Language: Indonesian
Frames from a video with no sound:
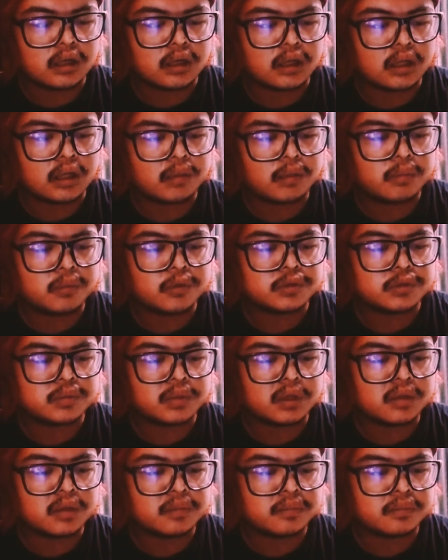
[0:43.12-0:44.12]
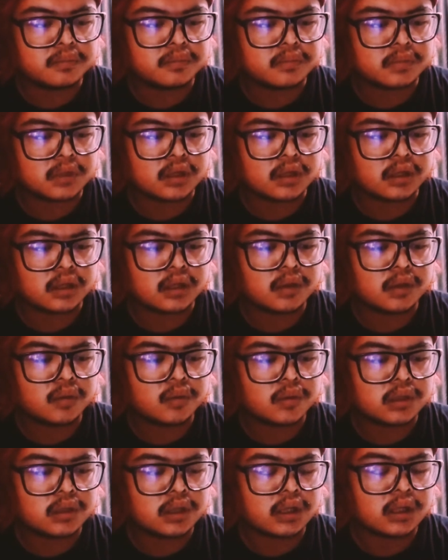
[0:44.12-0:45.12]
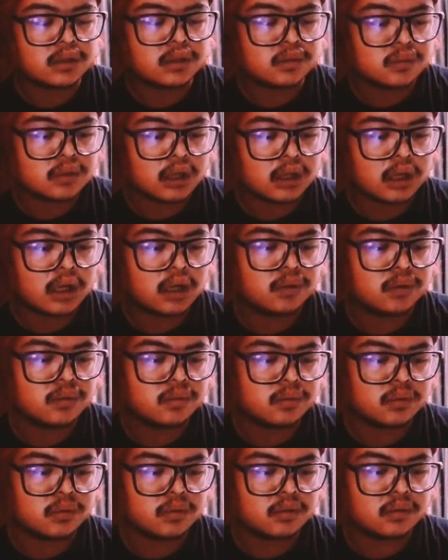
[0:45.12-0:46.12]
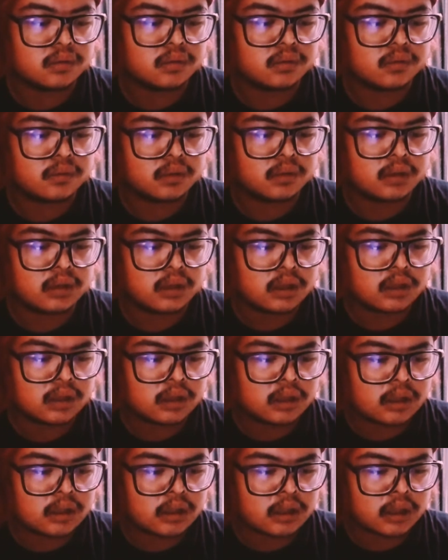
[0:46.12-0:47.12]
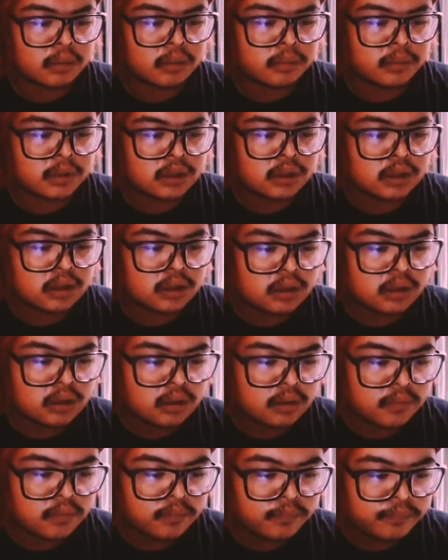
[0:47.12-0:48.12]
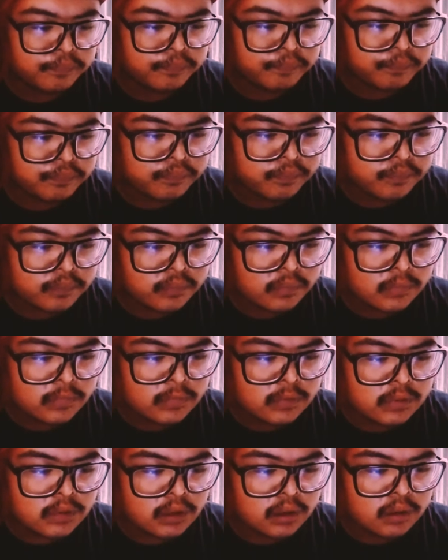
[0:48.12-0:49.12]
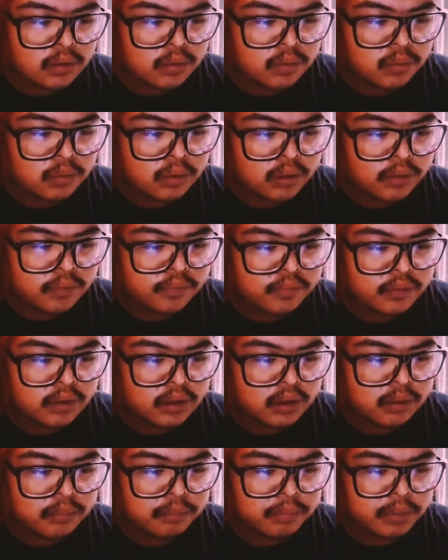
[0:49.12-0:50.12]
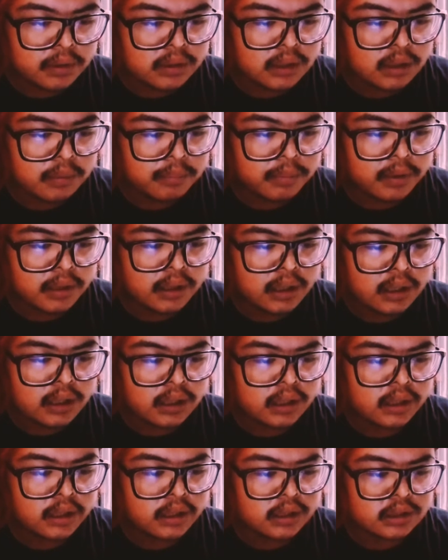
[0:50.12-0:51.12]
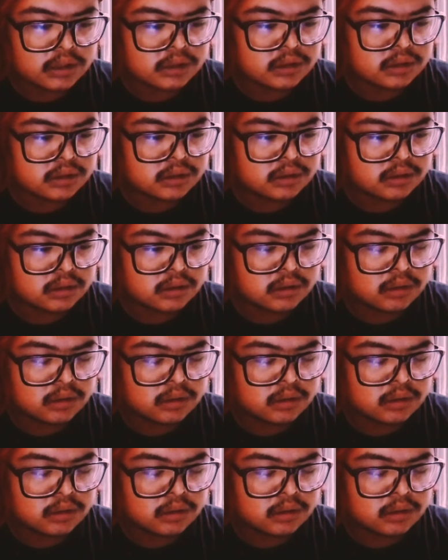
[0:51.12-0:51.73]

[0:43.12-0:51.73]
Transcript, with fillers: lagi heboh semalam gara-gara watatu nih halu namanya Tengku Rifki 48 AS